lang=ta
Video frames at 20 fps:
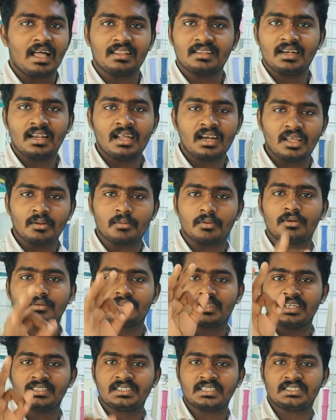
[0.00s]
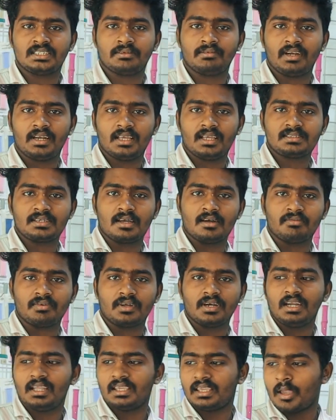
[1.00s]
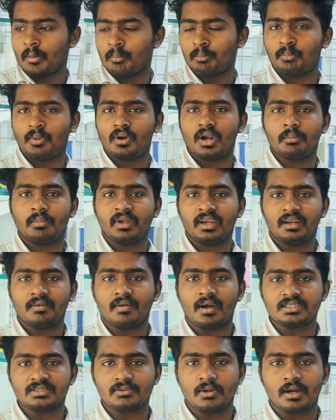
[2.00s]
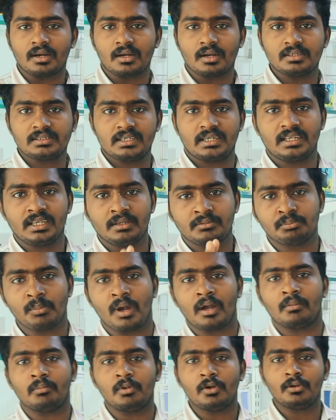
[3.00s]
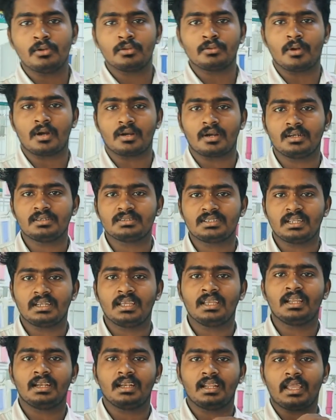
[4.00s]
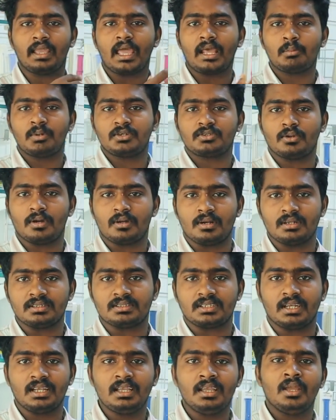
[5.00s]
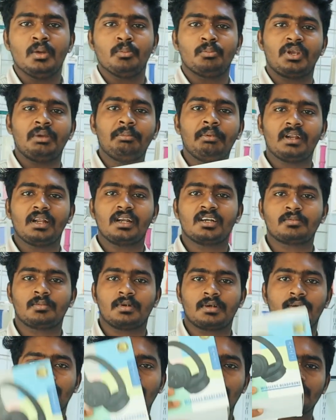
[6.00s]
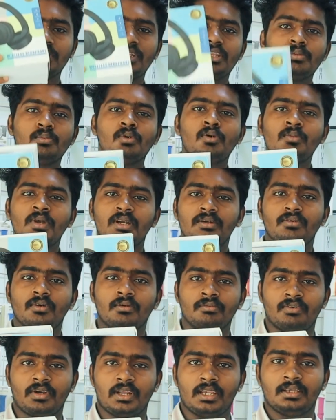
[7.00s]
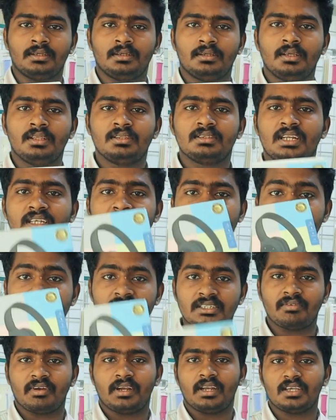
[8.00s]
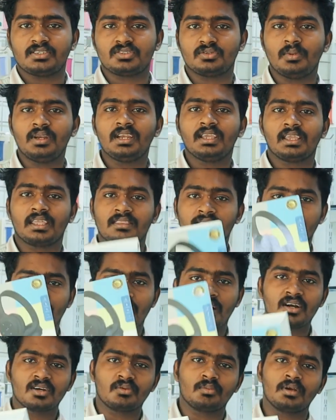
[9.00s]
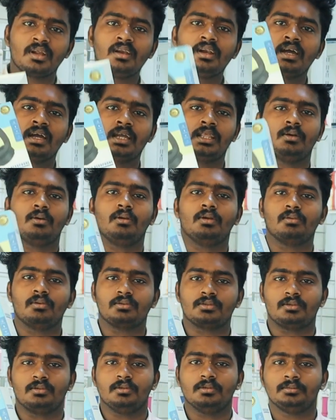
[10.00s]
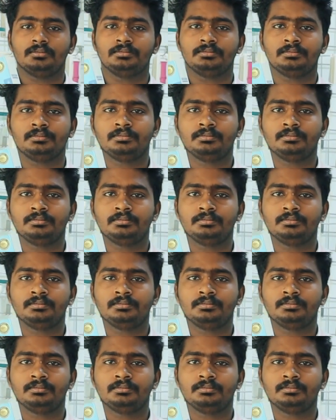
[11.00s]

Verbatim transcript: அதெல்லாம் இல்லை ப்ரோ த்ரீ சிக்ஸ்டி ஃபைவ் டேஸ் ஆஃபர் நீங்கள் எப்போ நம்ம கிட்ட வாட்ச் வாங்கினாலும் சரி ப்ளூடூத் வாங்கினாலும் சரி இல்லை ஏர்பட்ஸ் வாங்கினாலும் சரி ப்ரீபெய்ட் ஆர்டர் பண்ணுறவங்களுக்கு வந்து இந்த பூம் ஹெட்ஃபோன் ஃப்ரீ த்ரீ சிக்ஸ்டி ஃபைவ் டேஸுமே நீங்கள் எத்தனை ஆர்டர் பண்ணாலும் நாங்கள் இதை உங்களுக்கு கொடுத்துருவோம்